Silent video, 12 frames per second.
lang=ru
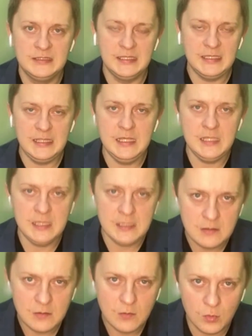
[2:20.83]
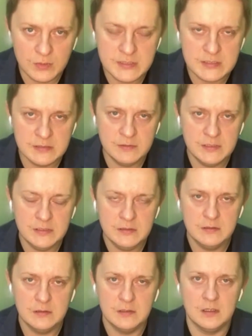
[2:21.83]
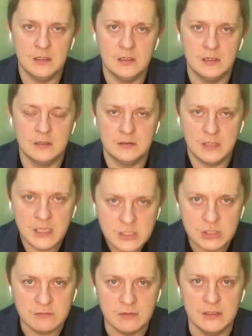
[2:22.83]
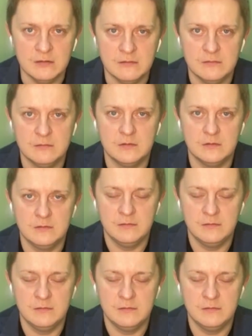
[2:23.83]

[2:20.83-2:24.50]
Вот такие отзывы э, нашего